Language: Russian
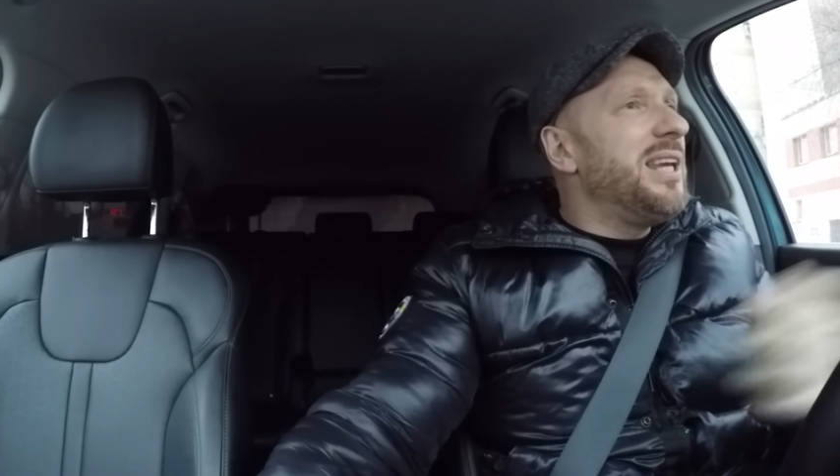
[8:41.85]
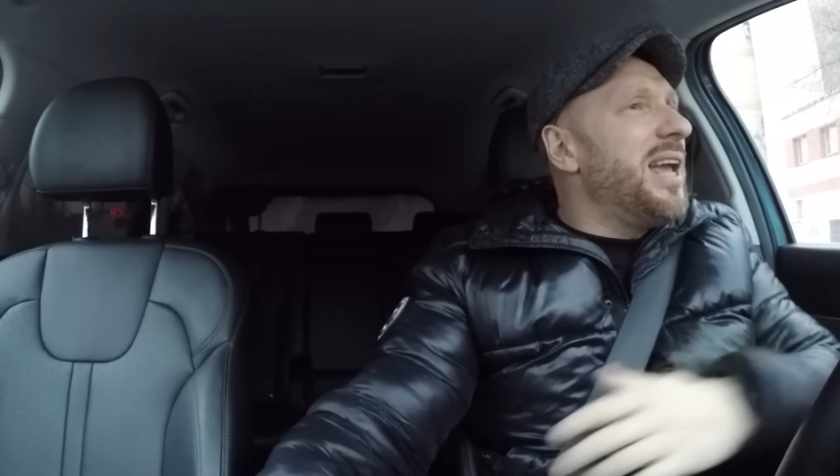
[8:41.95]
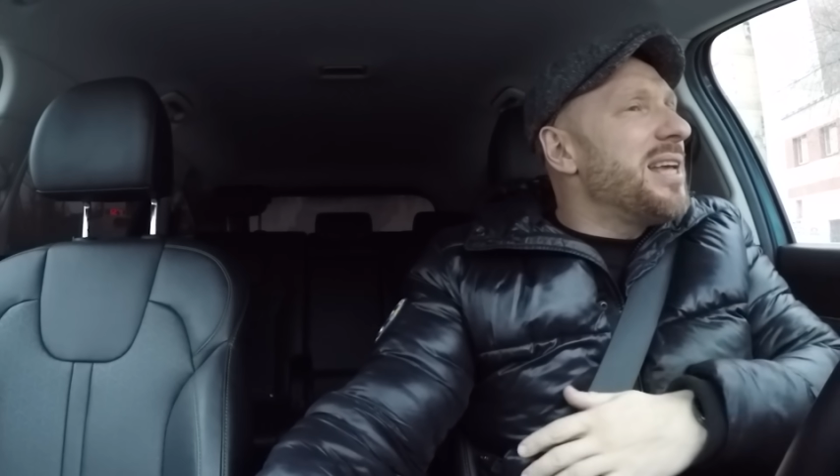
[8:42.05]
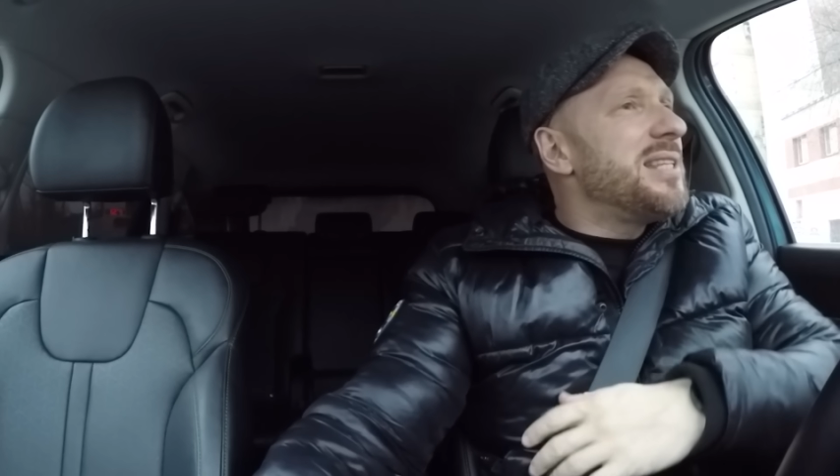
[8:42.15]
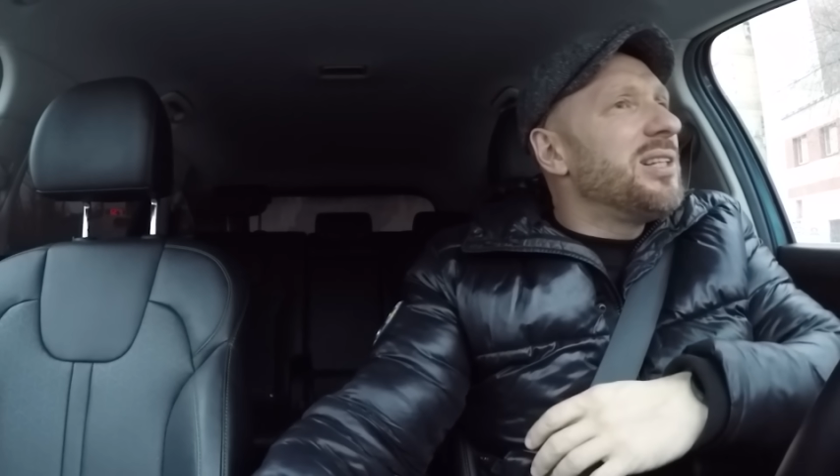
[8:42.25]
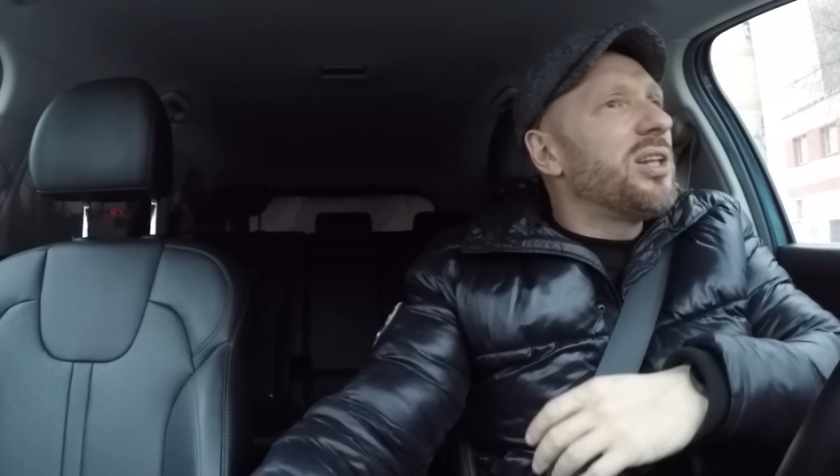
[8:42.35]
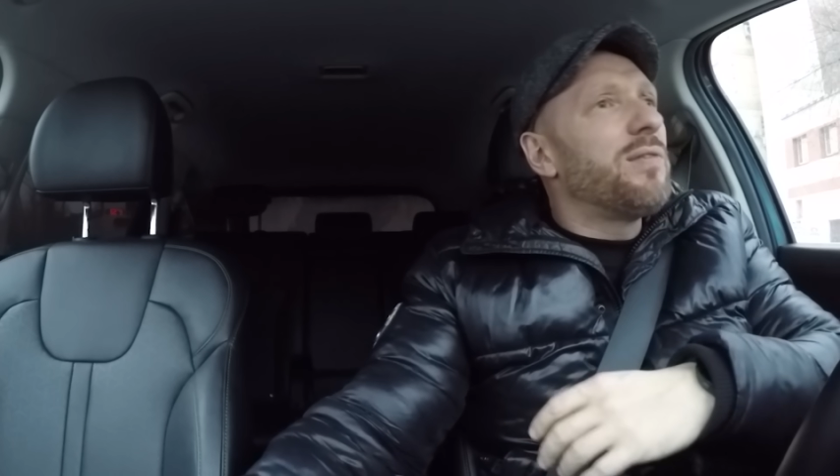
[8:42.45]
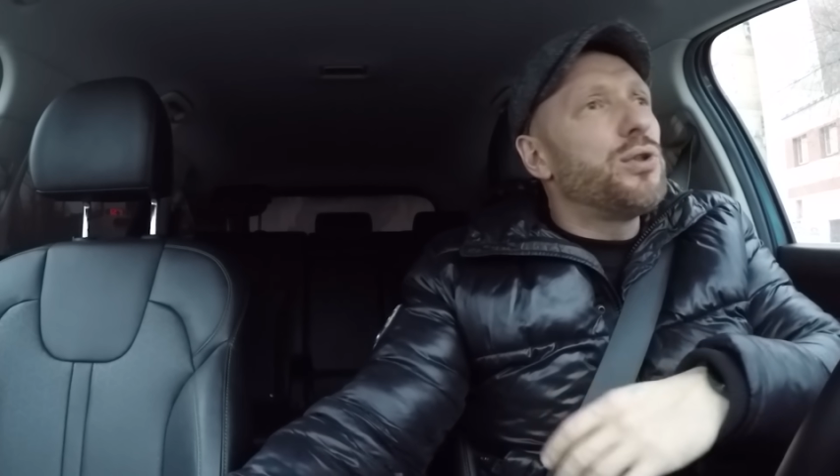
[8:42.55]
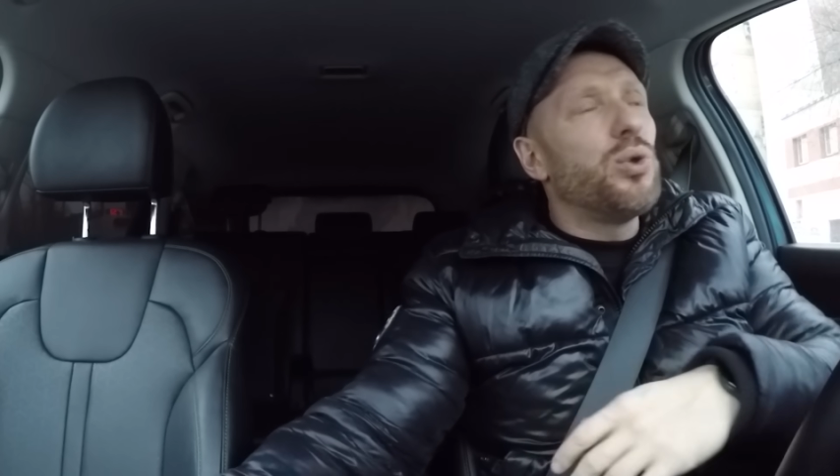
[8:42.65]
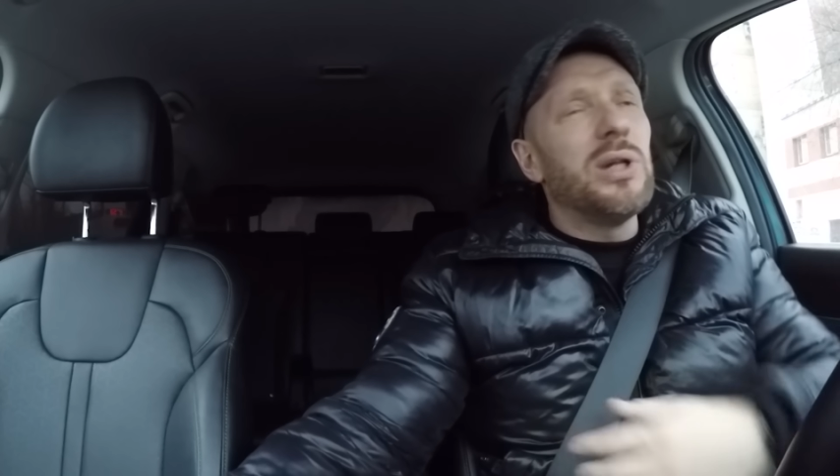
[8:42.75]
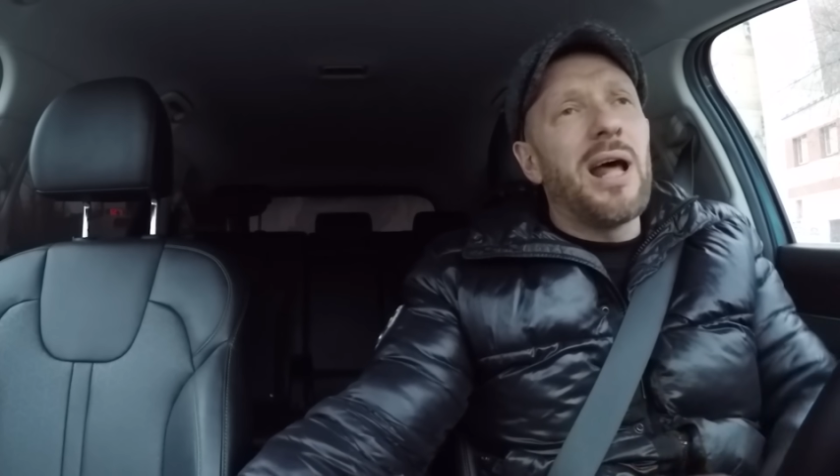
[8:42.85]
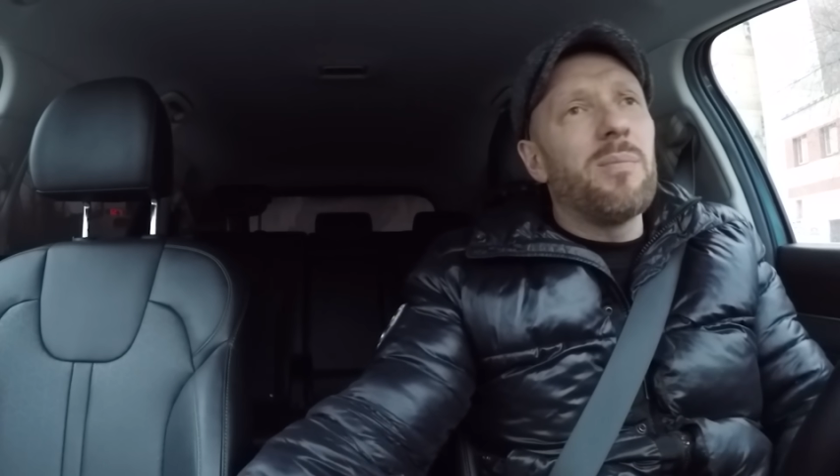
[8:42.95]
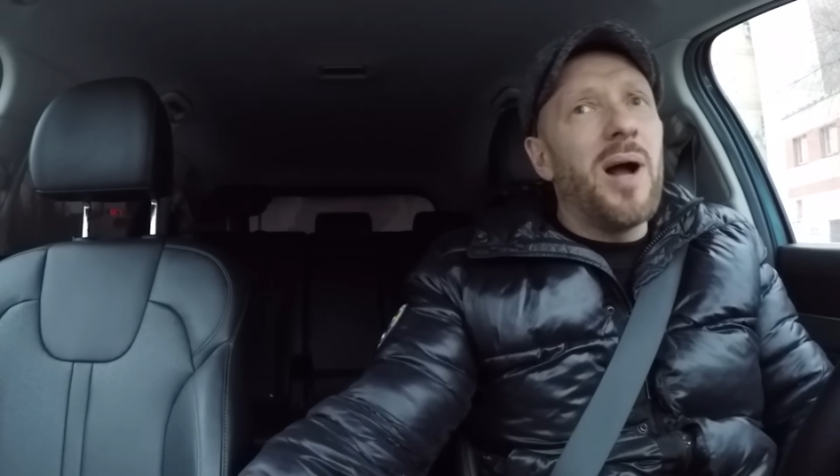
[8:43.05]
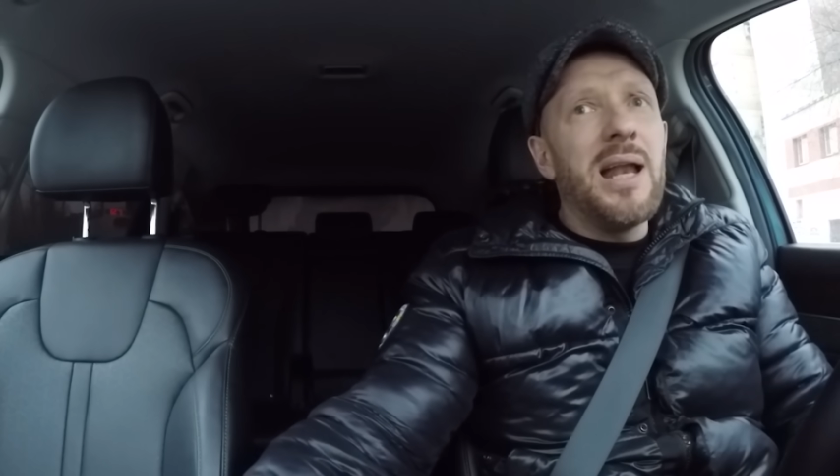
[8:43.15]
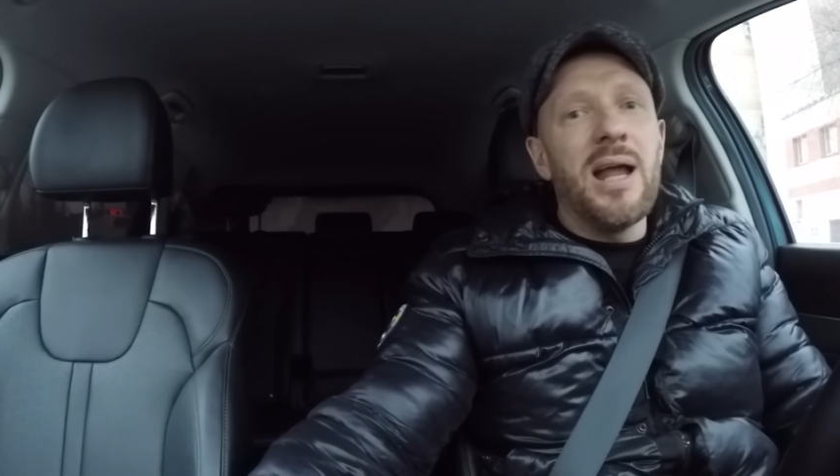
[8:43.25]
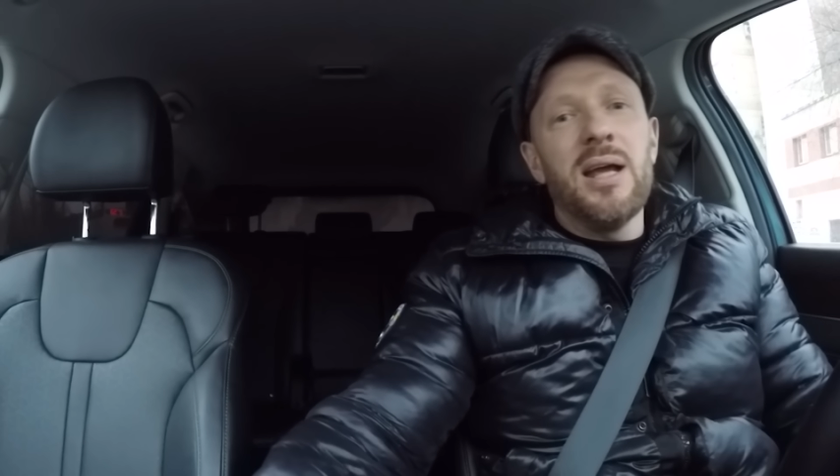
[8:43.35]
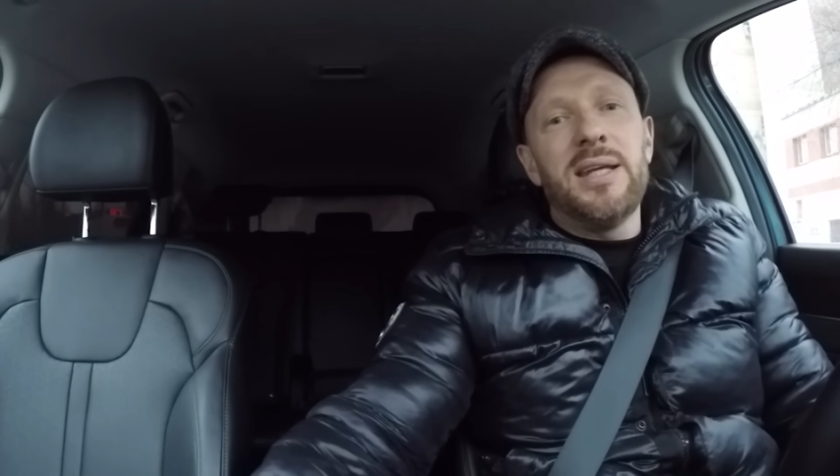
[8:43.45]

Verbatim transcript: ездил, это все нормально.